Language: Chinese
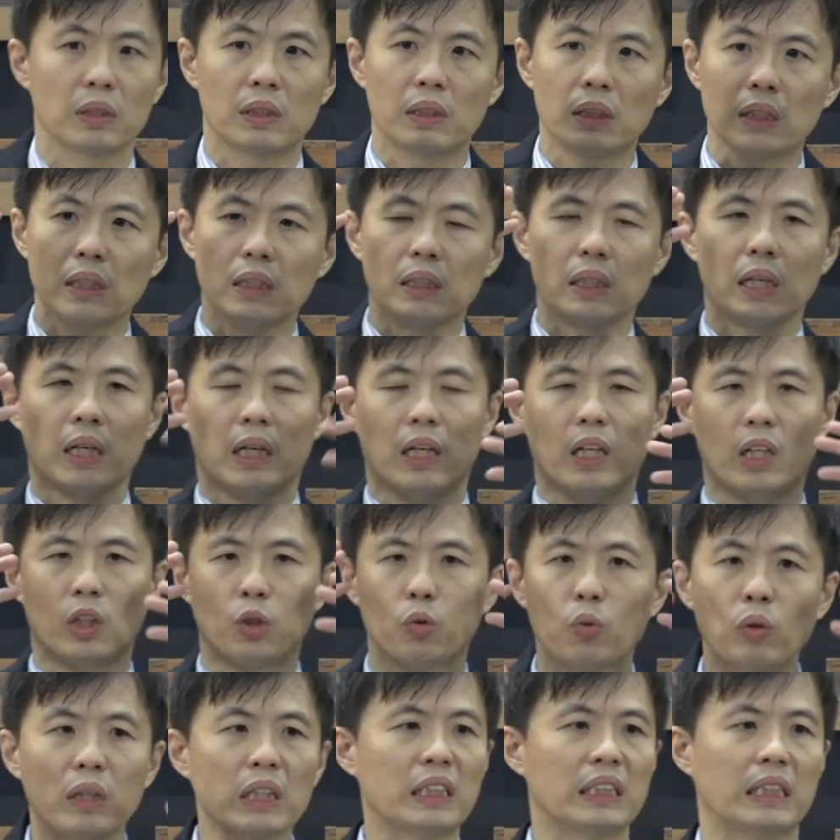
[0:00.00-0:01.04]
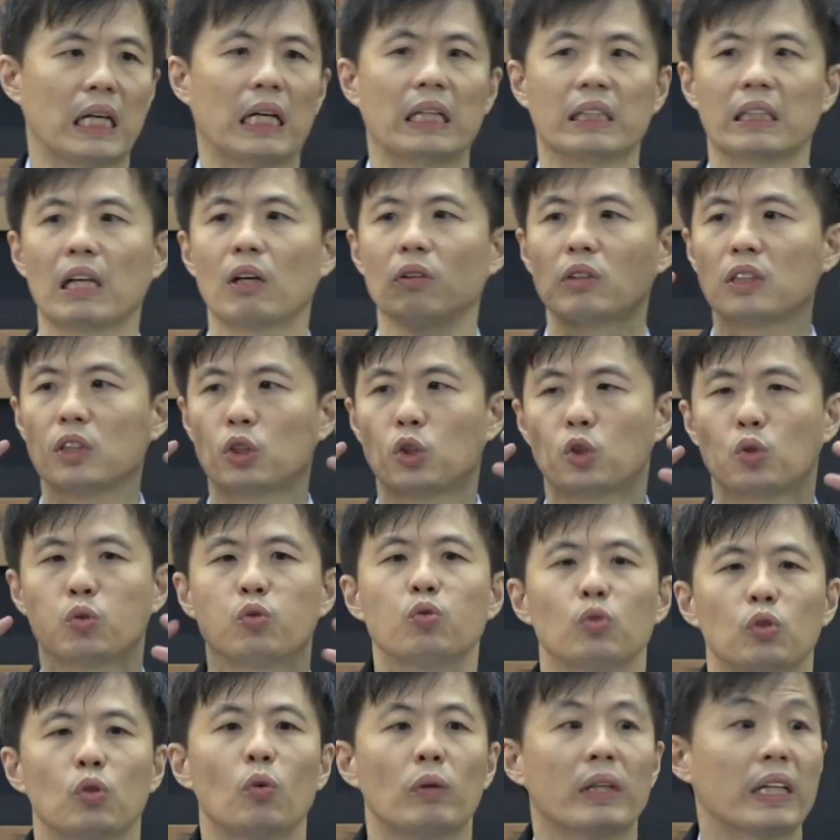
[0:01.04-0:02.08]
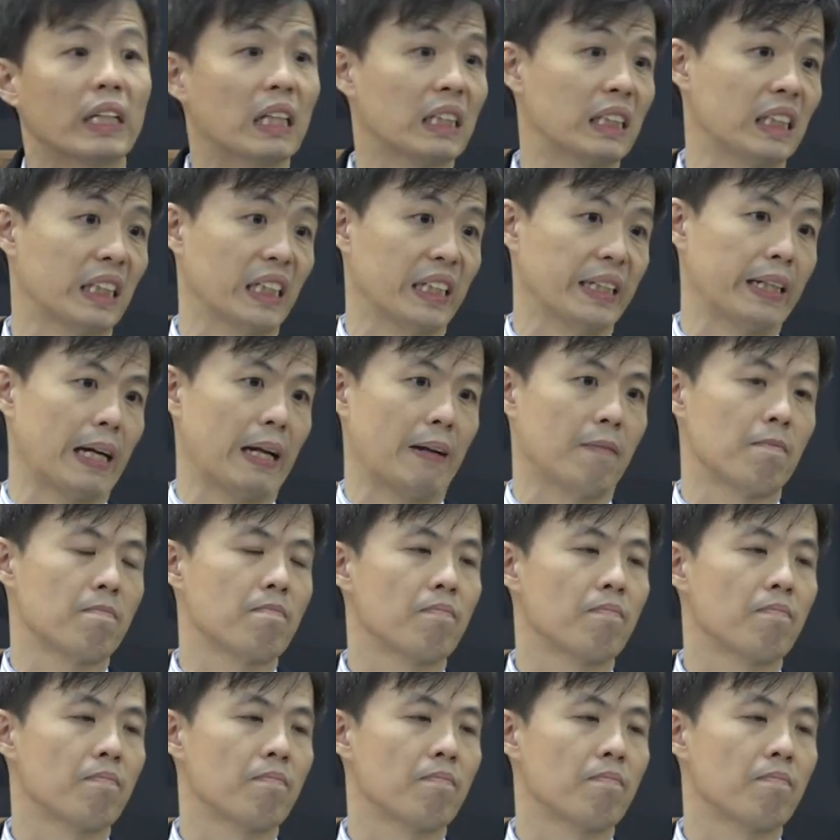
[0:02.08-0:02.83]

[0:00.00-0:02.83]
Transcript: 现在很多的讲道是触动你的情感。